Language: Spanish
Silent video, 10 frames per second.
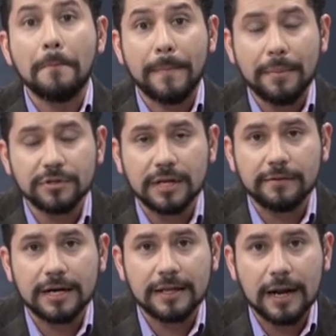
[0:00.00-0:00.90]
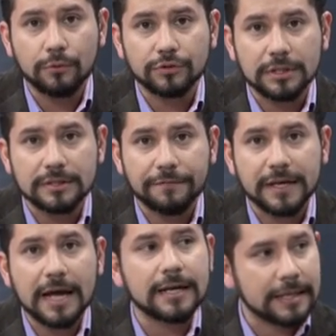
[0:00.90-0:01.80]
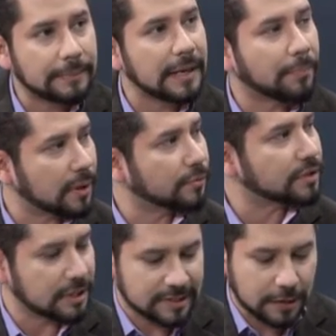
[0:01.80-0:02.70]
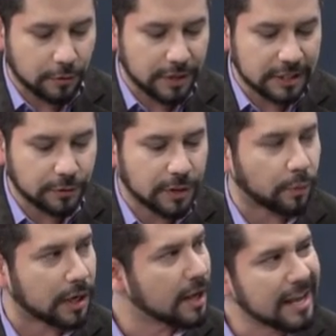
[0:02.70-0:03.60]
vamos a hablar de la justicia fiscal y eh, podemos iniciar con esto, Eduard.